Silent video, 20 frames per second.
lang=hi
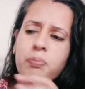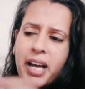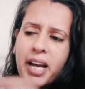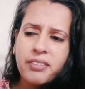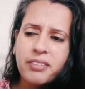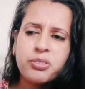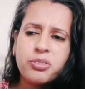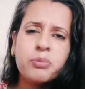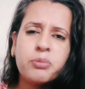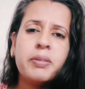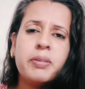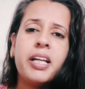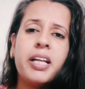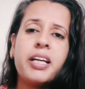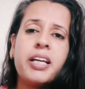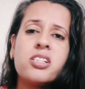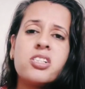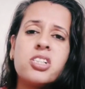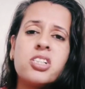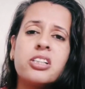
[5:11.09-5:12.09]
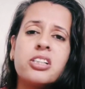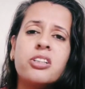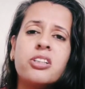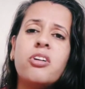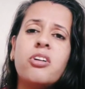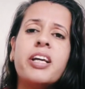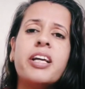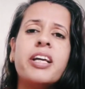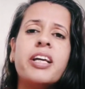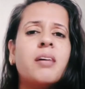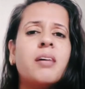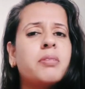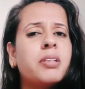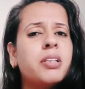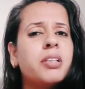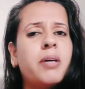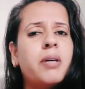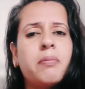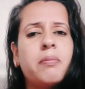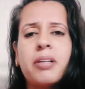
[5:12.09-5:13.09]
बैक फुट में लेके चलते हो लेकिन आपके
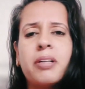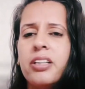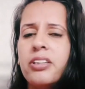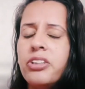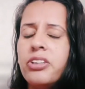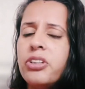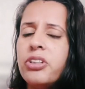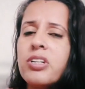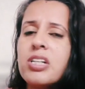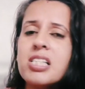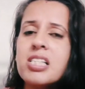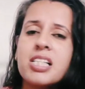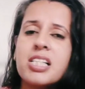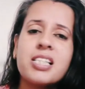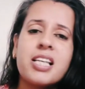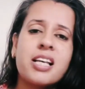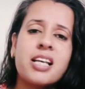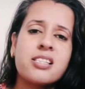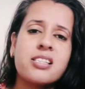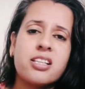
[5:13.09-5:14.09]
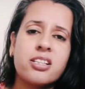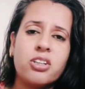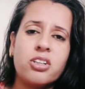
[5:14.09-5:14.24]
दिमाग में कंटिन्यूसली सेक्स के